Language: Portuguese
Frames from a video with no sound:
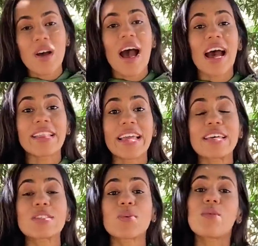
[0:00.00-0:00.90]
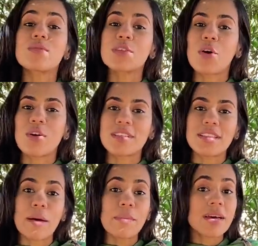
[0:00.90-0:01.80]
até as 11 horas
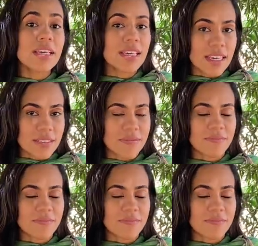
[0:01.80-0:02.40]
da manhã,